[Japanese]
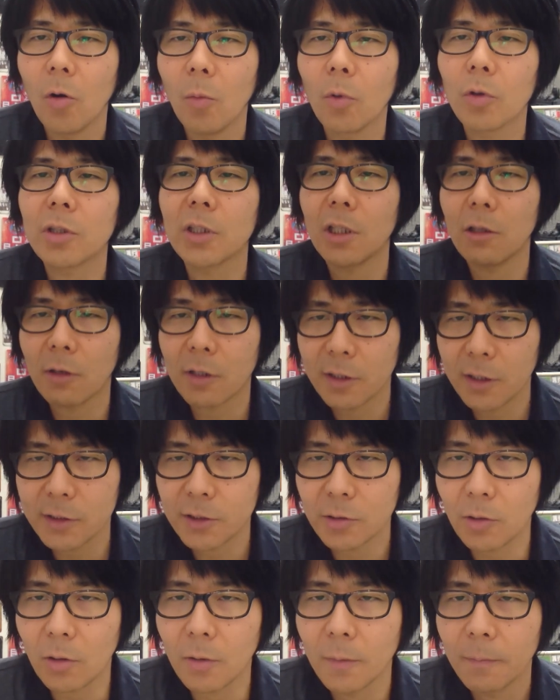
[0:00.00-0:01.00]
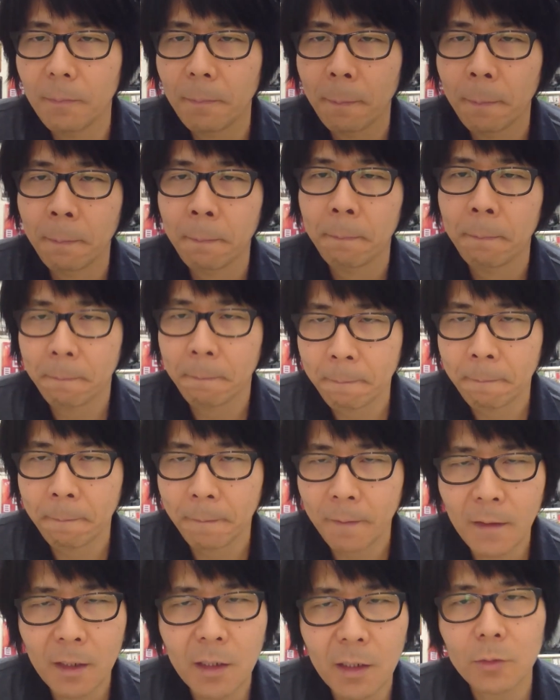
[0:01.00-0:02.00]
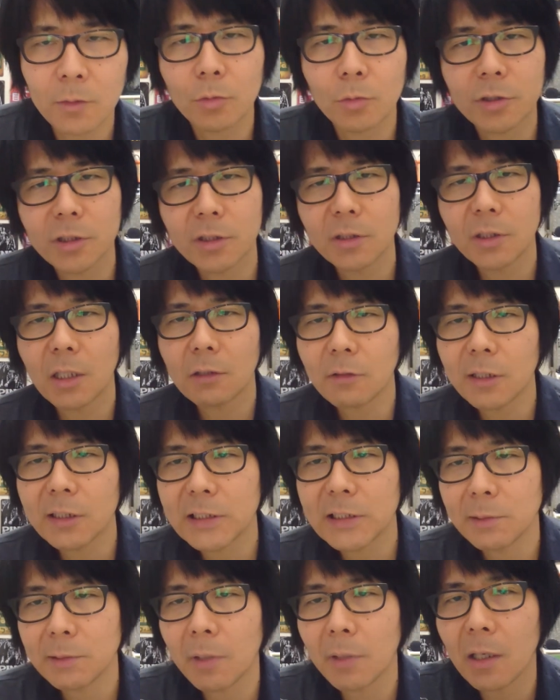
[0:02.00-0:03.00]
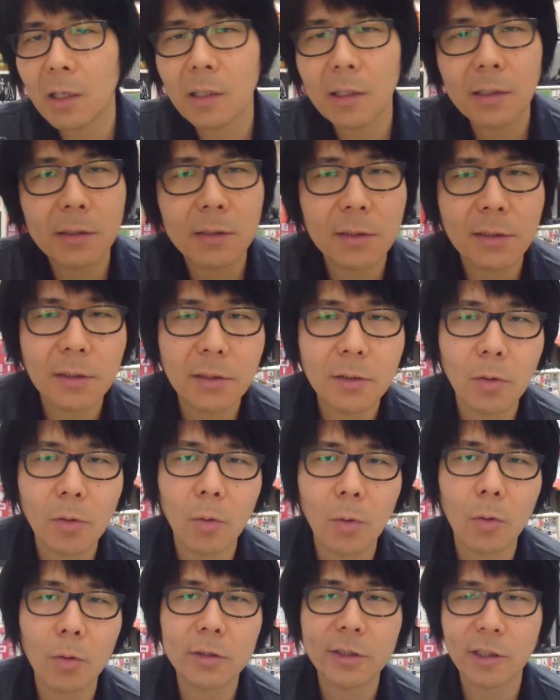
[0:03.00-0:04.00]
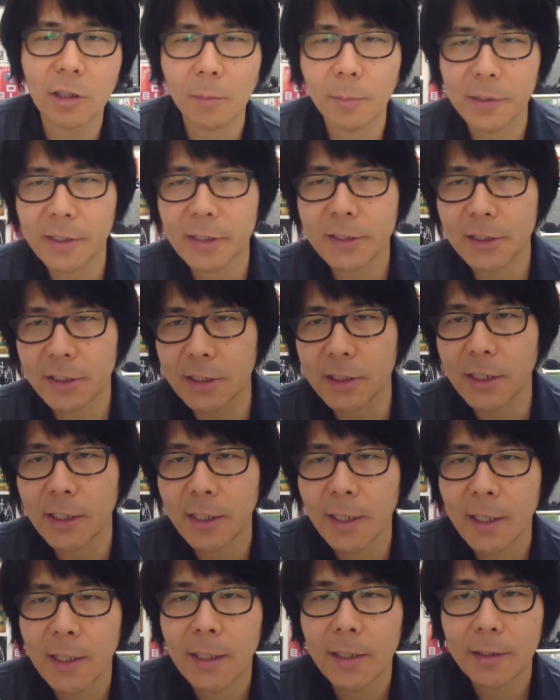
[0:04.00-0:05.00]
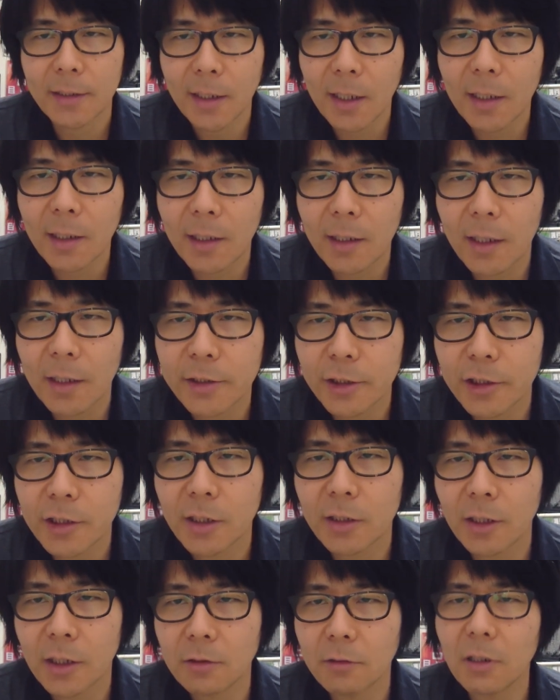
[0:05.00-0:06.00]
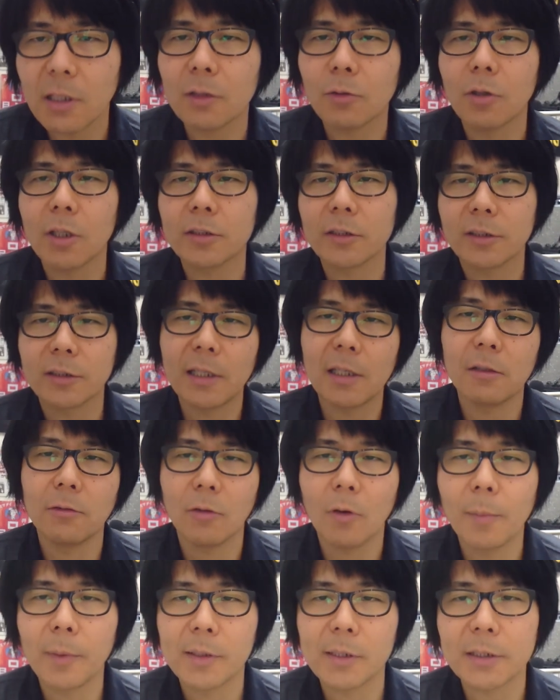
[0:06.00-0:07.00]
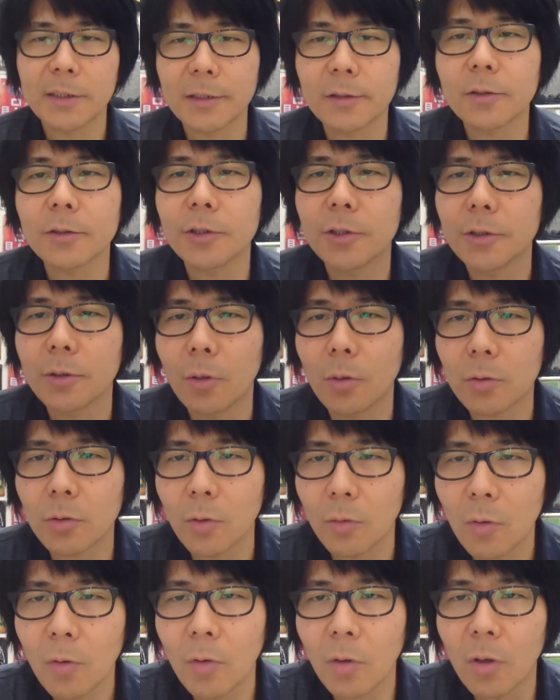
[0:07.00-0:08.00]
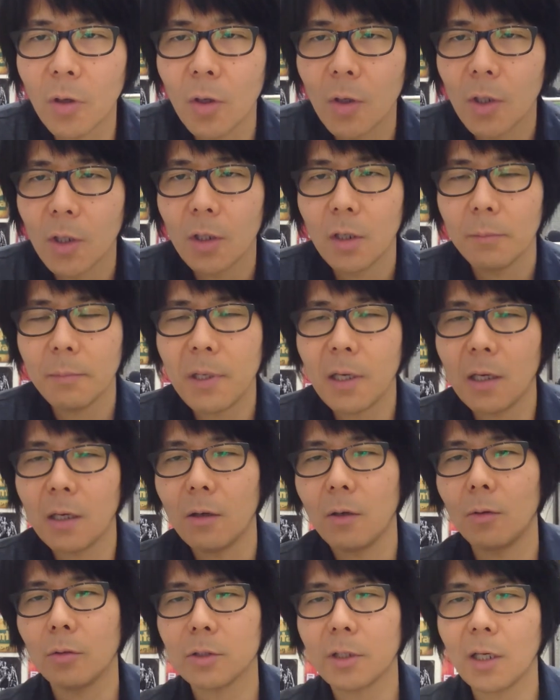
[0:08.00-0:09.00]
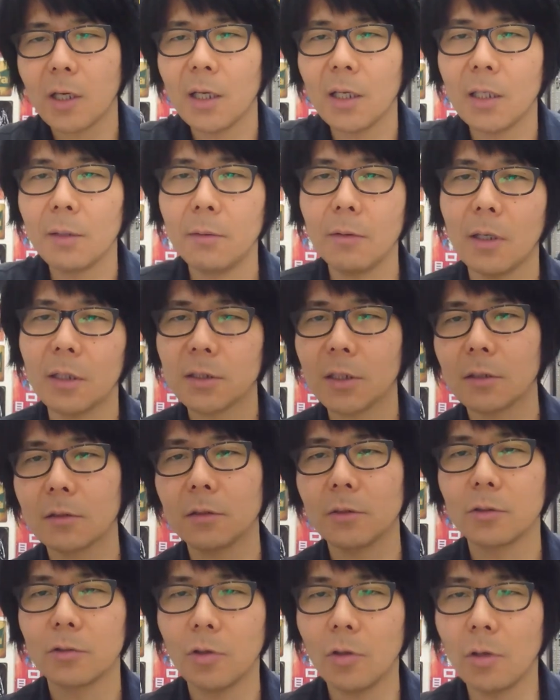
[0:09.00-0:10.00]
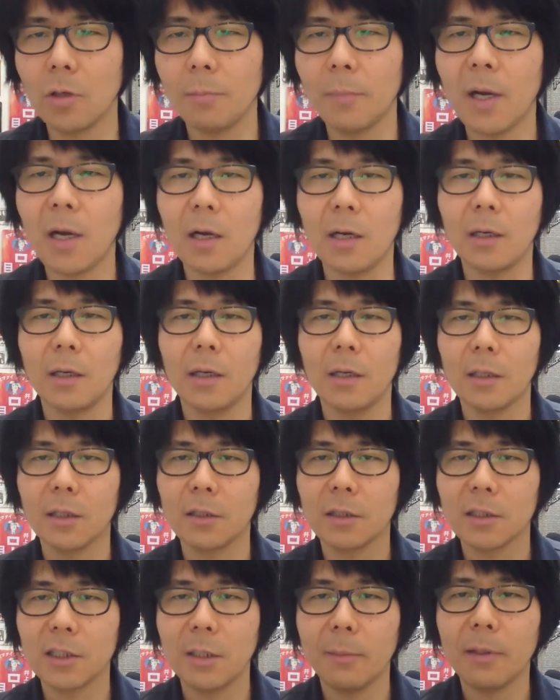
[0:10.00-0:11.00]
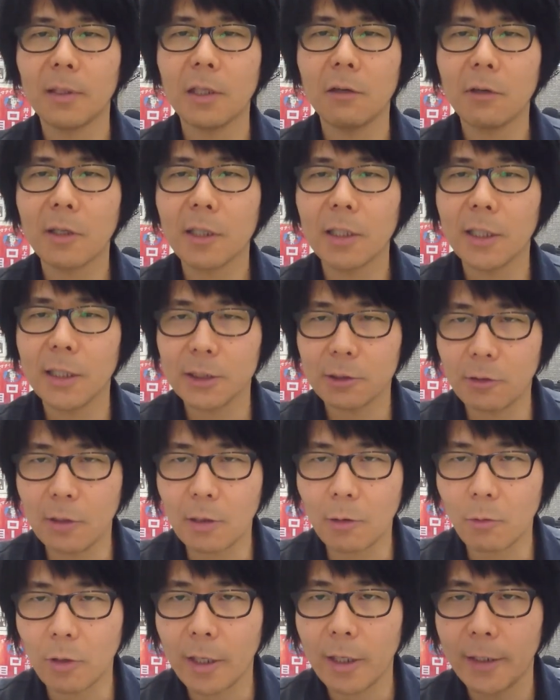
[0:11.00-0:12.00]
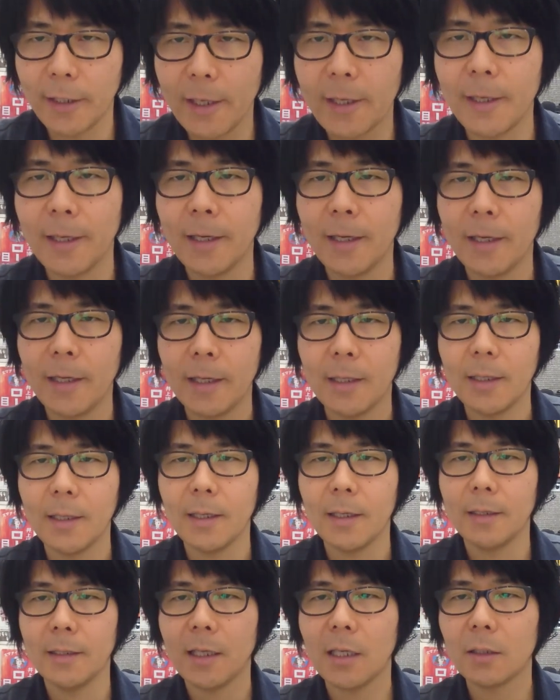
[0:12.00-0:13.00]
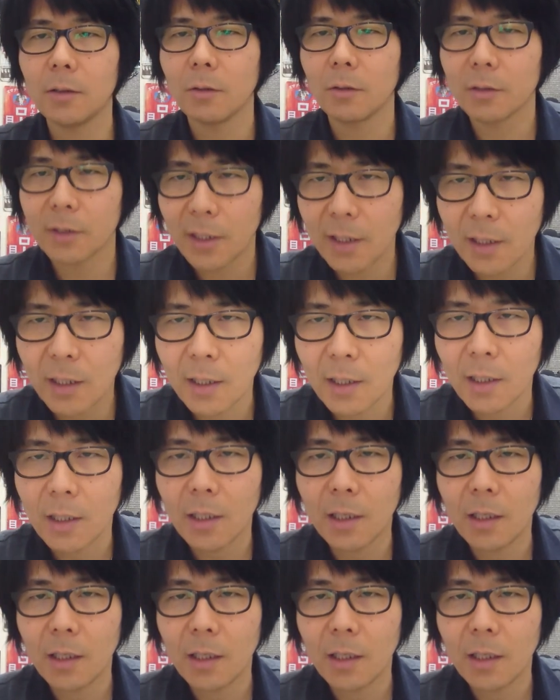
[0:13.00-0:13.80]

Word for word: 思ってるわけですよ。だから独身ナウは1万登録者を目指し、団塊ジュニアナウはとりあえず1000を目指すっていうことを、お互い浅川君と決めたわけですわこれね。なので、